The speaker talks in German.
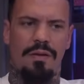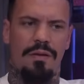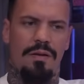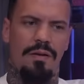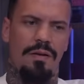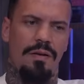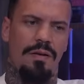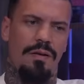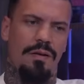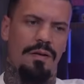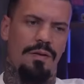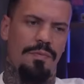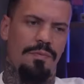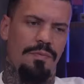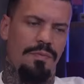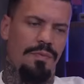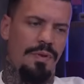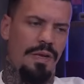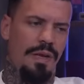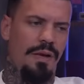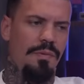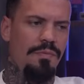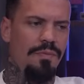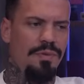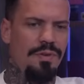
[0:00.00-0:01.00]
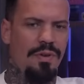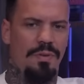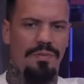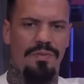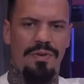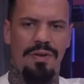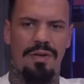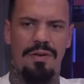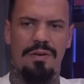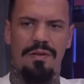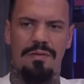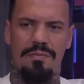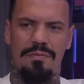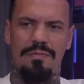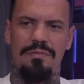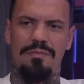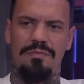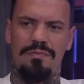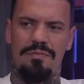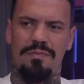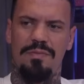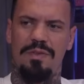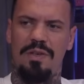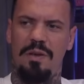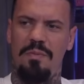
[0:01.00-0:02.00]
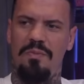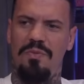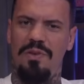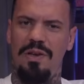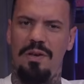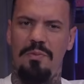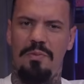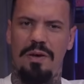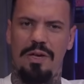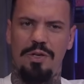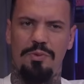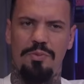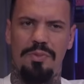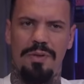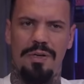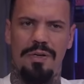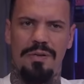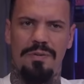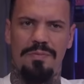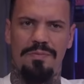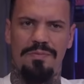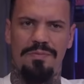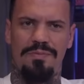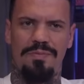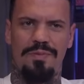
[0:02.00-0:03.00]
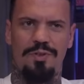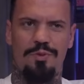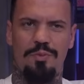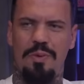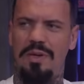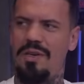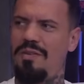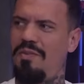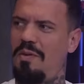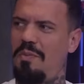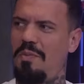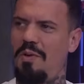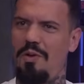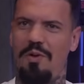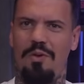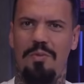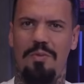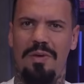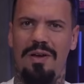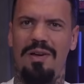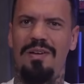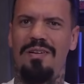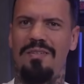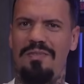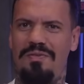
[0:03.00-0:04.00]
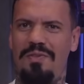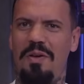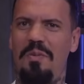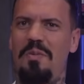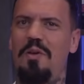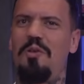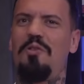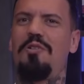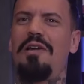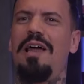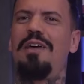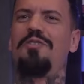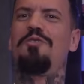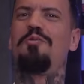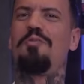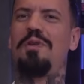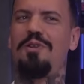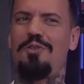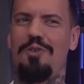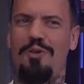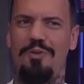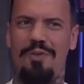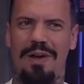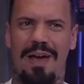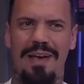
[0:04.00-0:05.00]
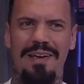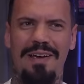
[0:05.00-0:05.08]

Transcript: Äh, ja, es gab viele, gibt viele Beispiele. Später werden wir noch machen. Werden wir auch gleich nochmal drauf